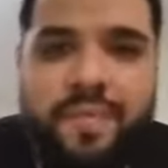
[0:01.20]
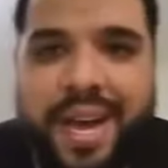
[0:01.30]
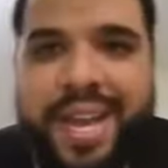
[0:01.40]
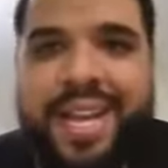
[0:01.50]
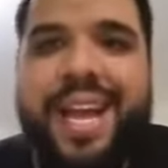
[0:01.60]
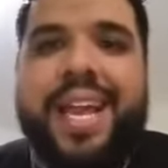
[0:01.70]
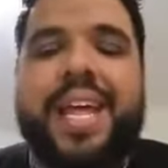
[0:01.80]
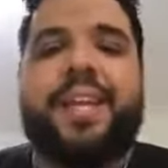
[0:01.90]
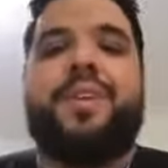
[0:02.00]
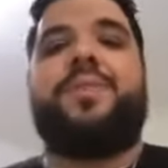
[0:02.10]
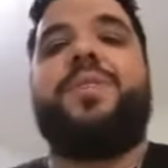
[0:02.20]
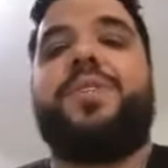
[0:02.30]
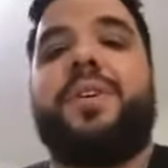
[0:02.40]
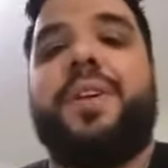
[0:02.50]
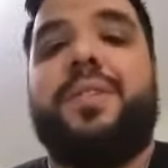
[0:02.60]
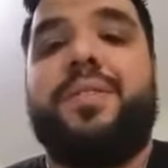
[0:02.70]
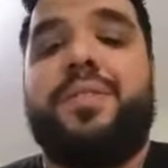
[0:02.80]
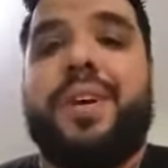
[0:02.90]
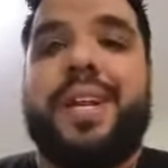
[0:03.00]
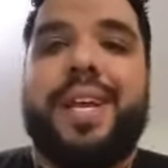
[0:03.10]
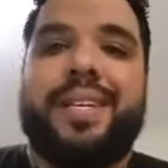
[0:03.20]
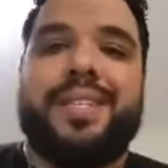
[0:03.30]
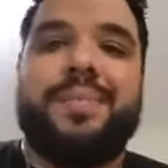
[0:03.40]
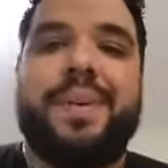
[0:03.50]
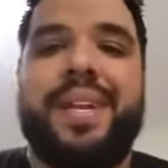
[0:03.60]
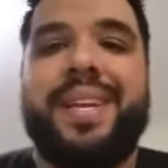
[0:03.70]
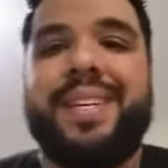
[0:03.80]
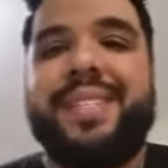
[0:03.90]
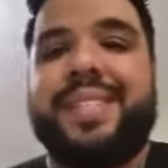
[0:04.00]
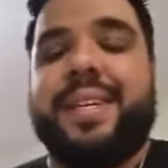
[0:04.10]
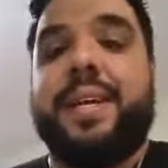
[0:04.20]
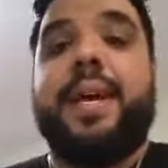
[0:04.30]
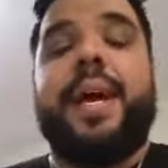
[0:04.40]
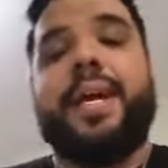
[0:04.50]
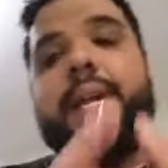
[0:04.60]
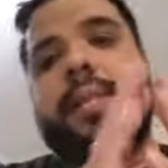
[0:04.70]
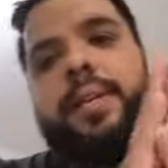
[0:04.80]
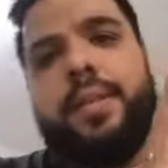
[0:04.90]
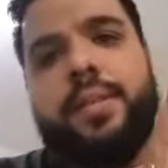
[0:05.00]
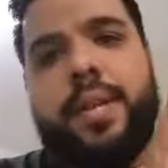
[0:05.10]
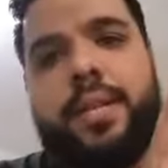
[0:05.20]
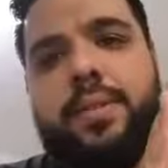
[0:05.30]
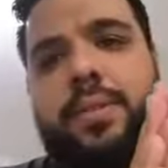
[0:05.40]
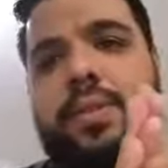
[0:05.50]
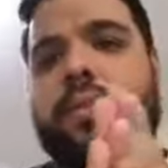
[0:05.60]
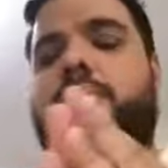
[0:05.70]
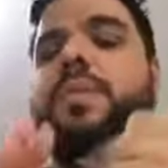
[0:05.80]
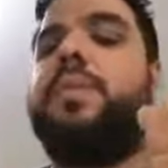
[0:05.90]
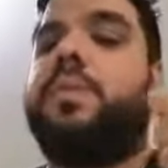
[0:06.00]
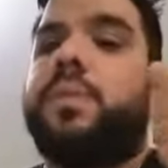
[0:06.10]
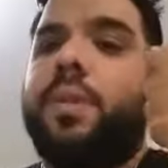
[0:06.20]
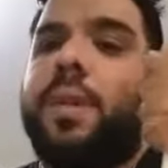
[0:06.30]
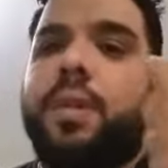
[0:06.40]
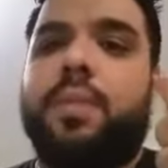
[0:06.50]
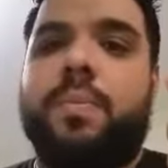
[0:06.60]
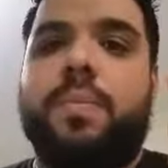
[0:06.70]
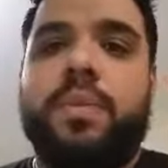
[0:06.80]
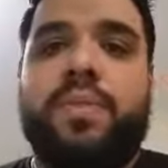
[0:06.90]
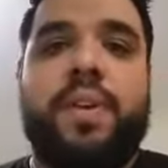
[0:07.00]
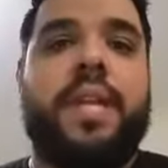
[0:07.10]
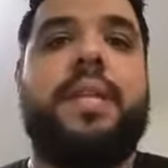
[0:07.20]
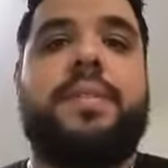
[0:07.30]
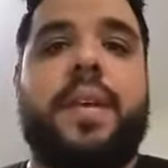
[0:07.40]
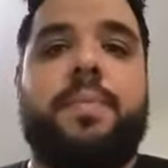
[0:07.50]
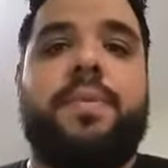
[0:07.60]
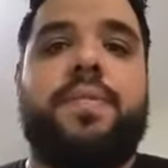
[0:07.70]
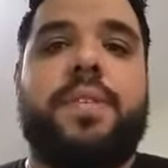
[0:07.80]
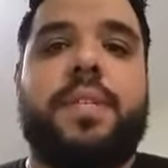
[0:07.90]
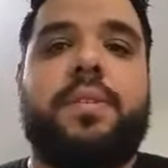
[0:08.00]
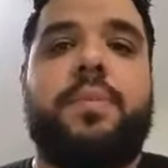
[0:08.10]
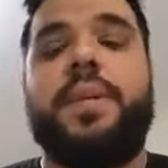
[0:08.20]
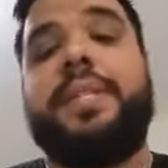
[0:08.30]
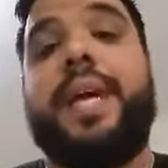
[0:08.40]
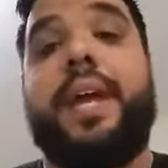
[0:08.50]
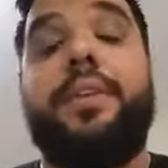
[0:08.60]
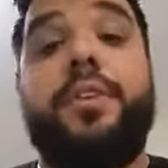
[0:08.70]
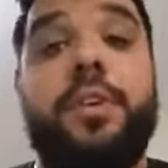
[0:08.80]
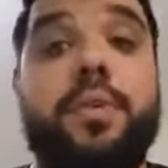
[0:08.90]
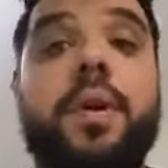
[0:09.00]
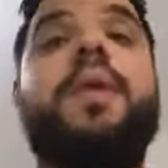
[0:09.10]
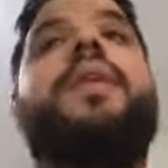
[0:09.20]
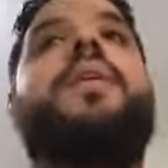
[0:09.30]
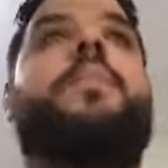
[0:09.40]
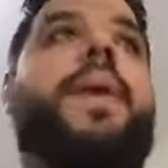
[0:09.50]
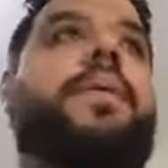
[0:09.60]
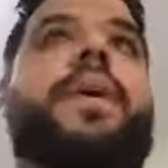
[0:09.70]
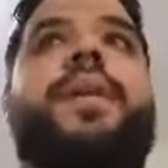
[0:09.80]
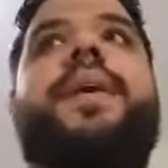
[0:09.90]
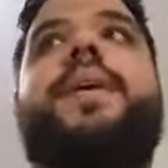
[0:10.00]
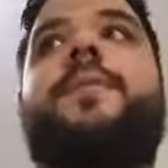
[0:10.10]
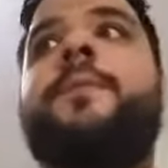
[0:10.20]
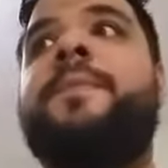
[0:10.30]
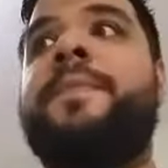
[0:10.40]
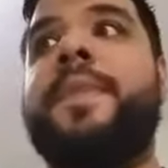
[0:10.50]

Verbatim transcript: Fala galera que curte o canal do Tio Alex, beleza? Agradeço as orações de todos, tô muito feliz aí por vocês comentarem. Tio, não para o canal.